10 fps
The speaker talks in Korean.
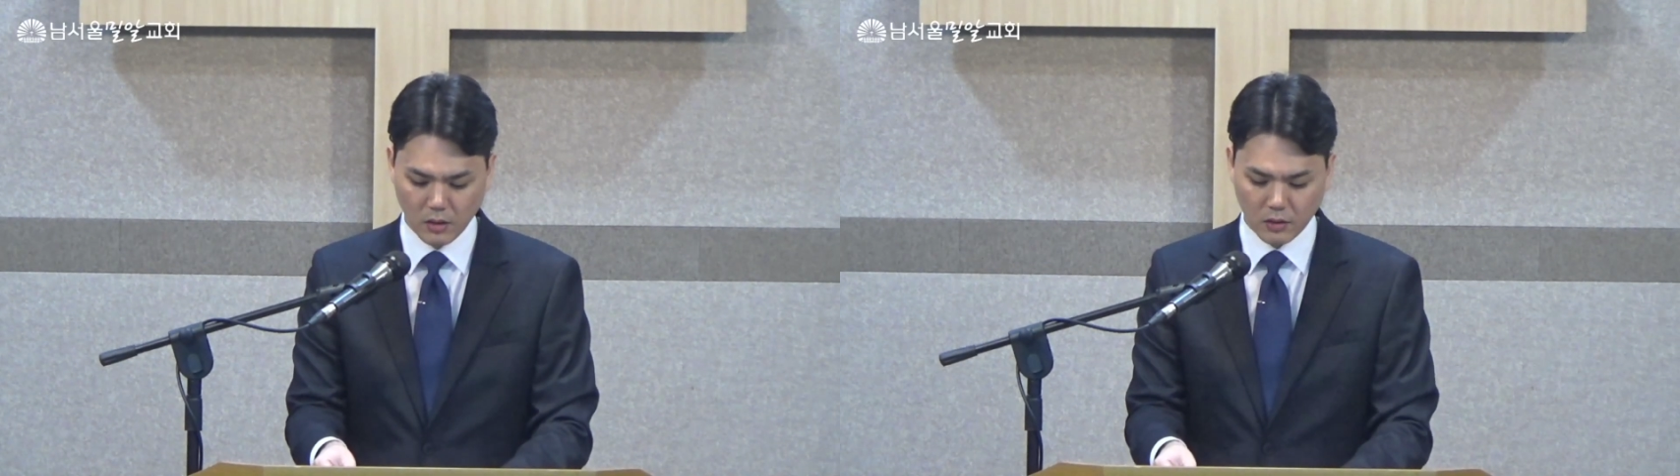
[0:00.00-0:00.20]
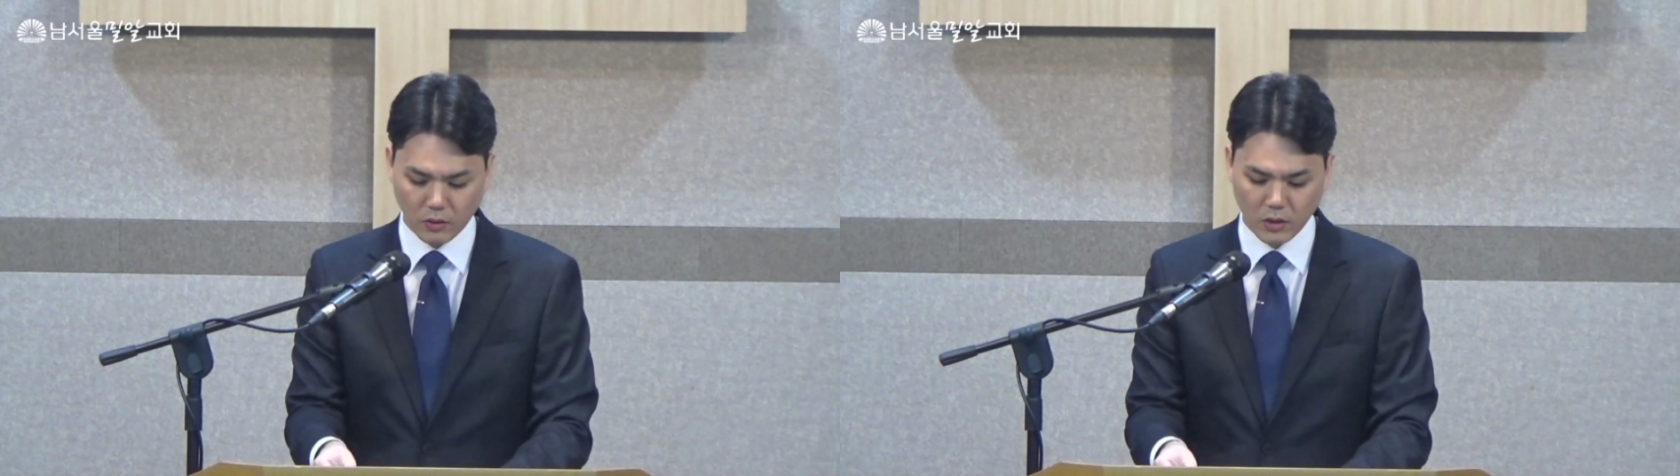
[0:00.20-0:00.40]

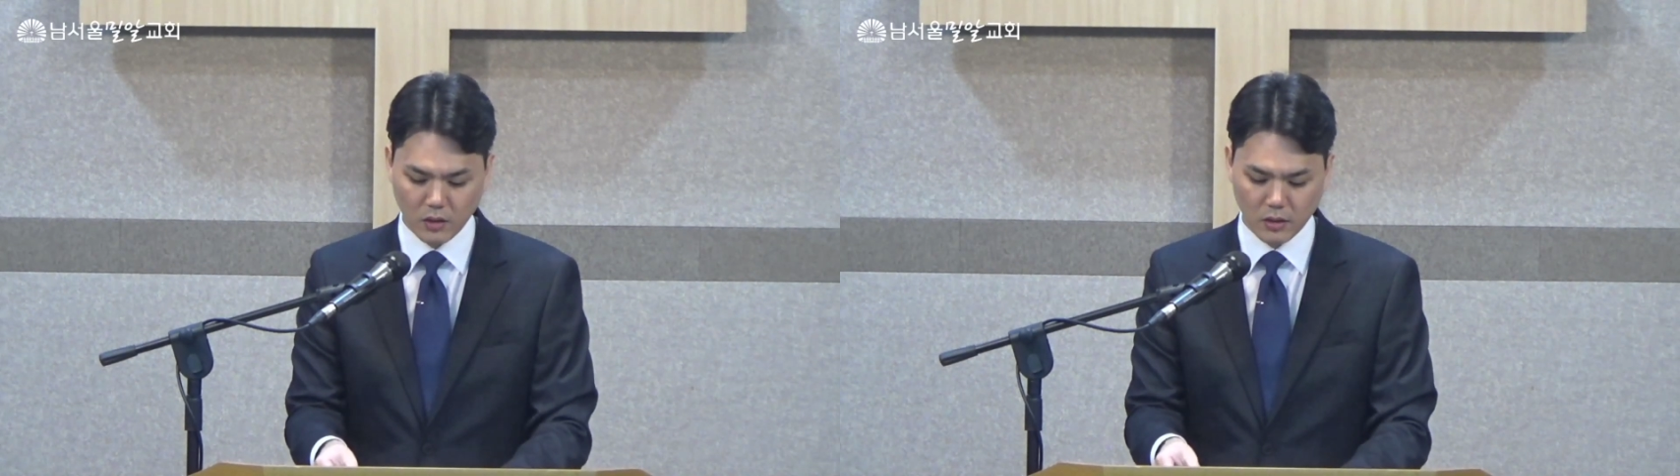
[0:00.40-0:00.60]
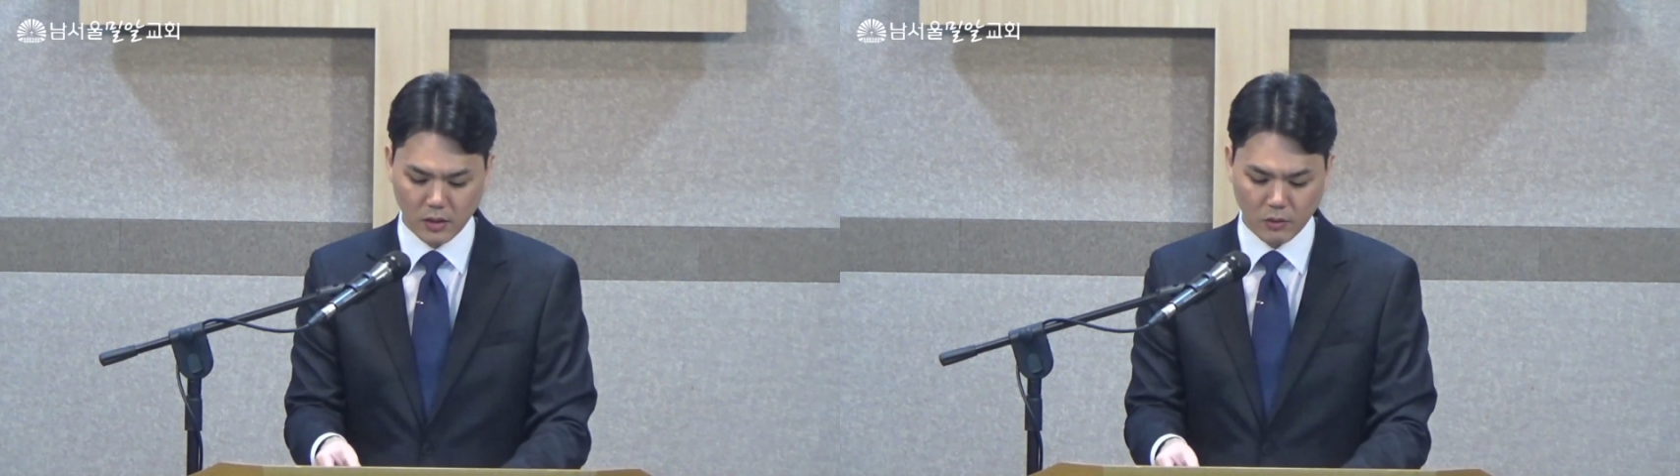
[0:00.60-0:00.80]
너희
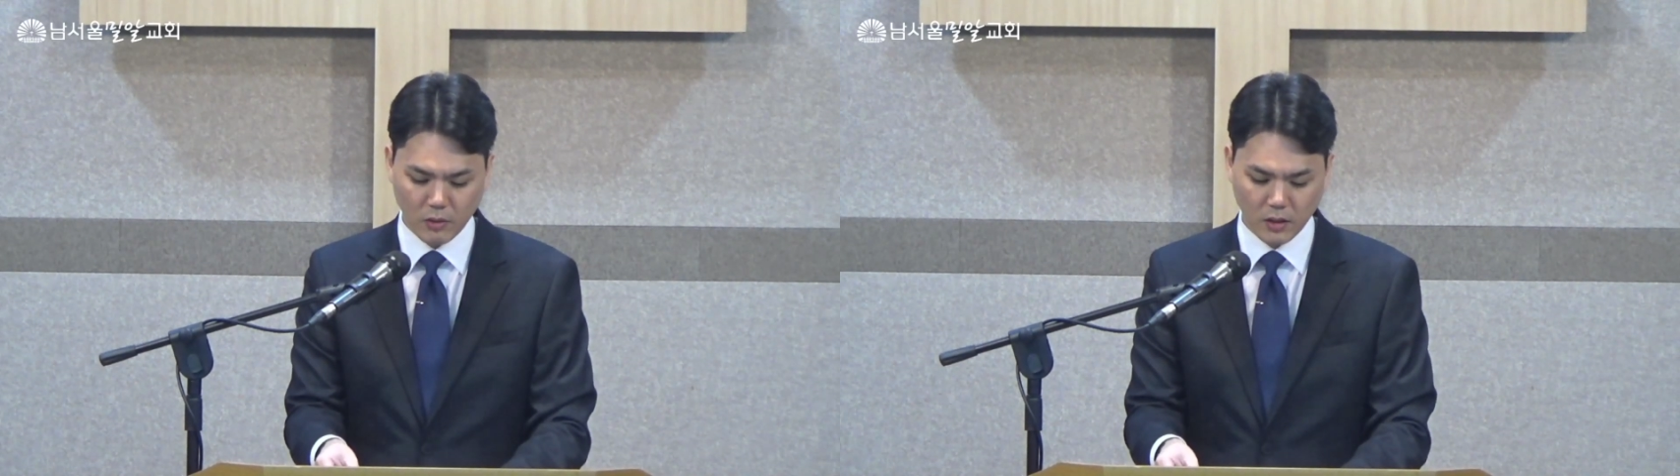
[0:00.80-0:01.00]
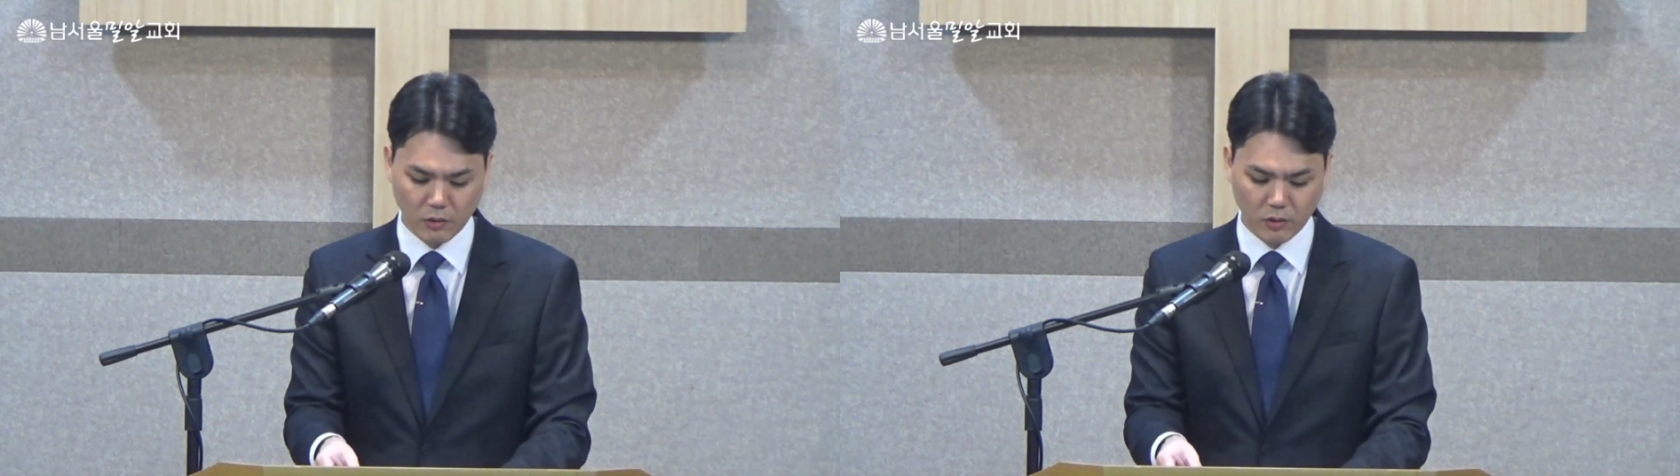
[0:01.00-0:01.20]

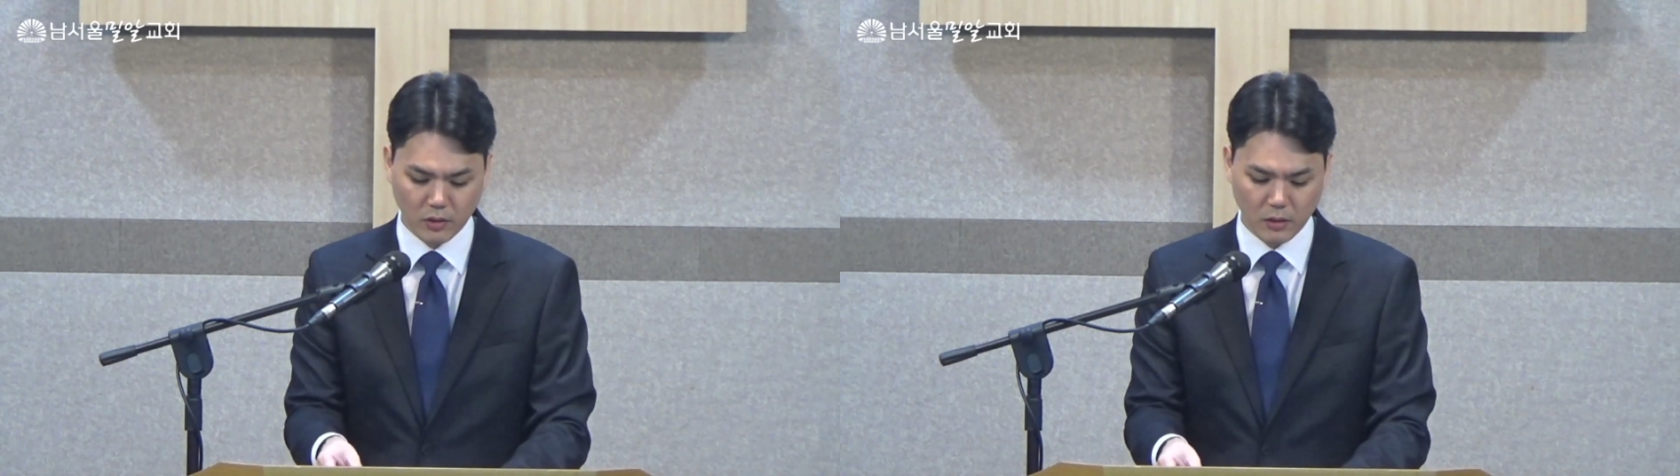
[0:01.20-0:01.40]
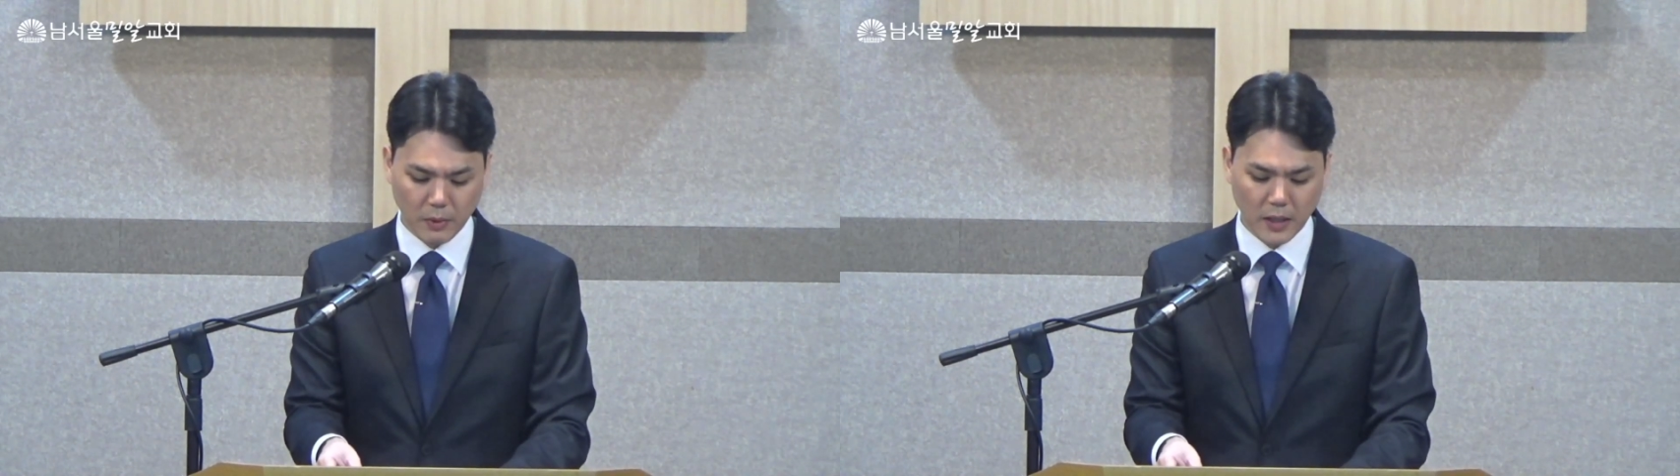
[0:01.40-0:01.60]
길과
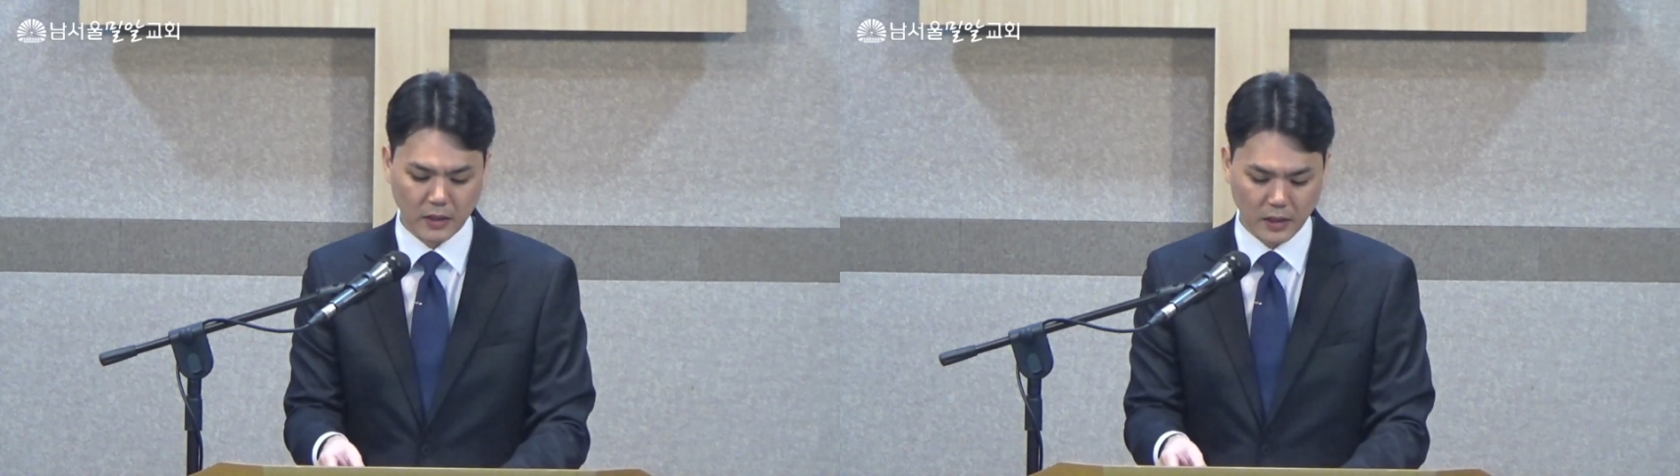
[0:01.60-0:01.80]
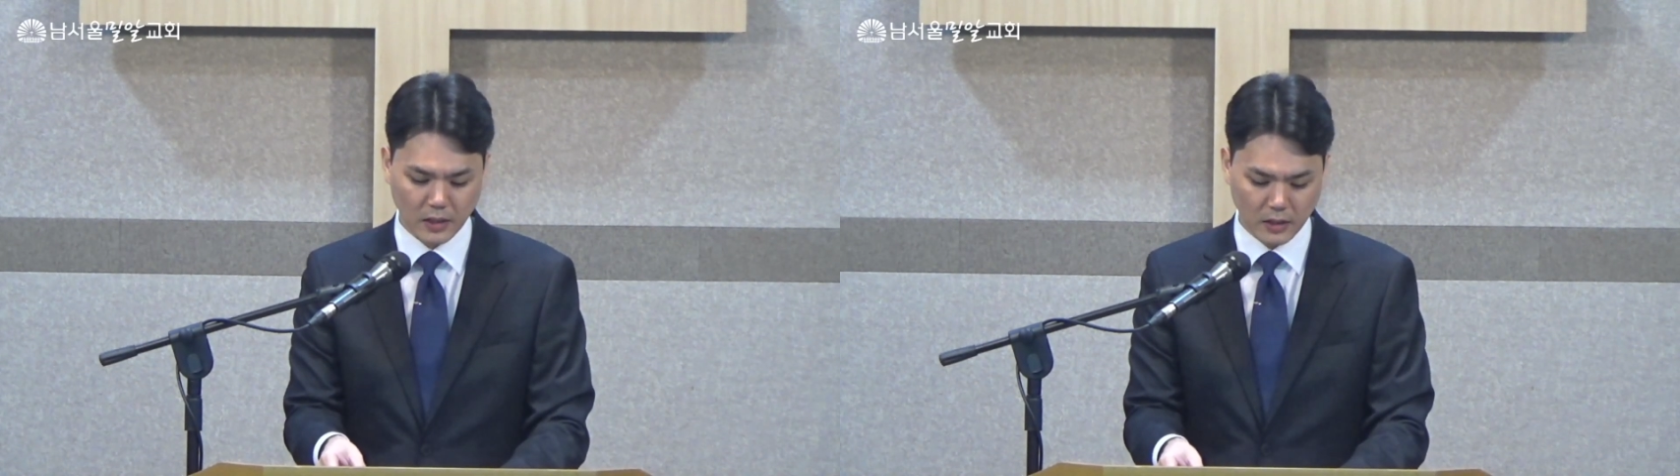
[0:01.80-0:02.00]
행위를
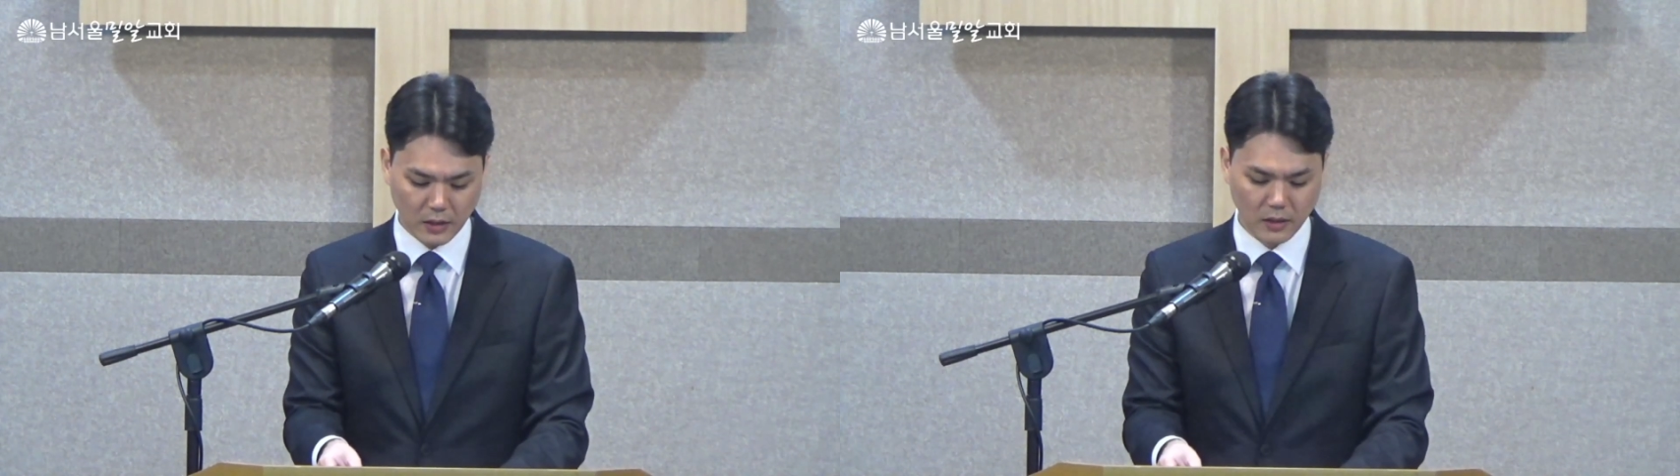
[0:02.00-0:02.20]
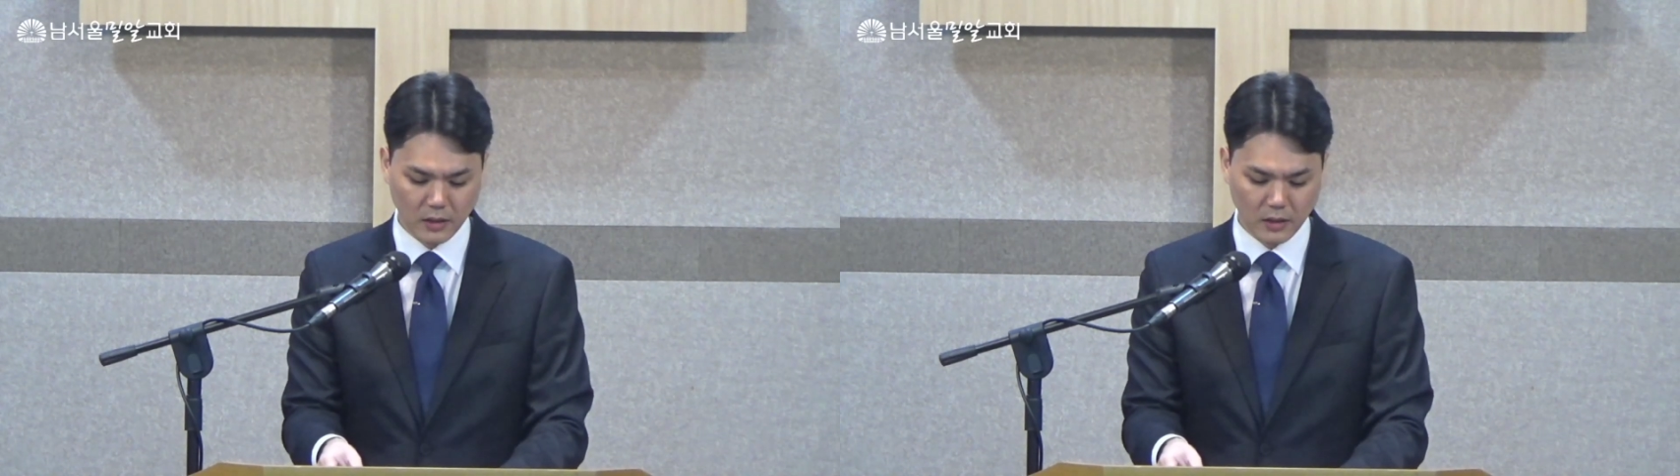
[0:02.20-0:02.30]
바르게 하라